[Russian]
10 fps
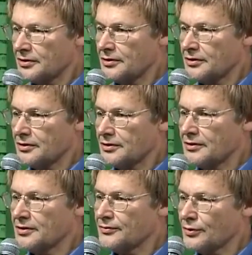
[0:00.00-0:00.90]
э,
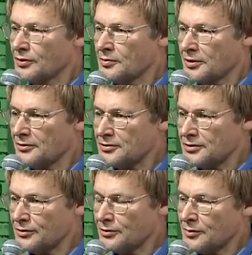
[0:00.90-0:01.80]
нефроны
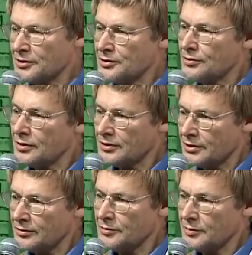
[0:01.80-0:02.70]
продуцируют мочу, а
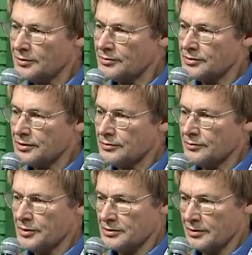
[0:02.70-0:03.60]
нейроны
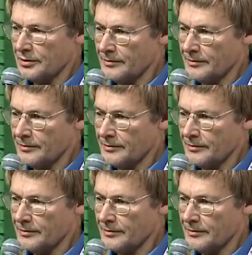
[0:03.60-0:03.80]
продуцируют мысль.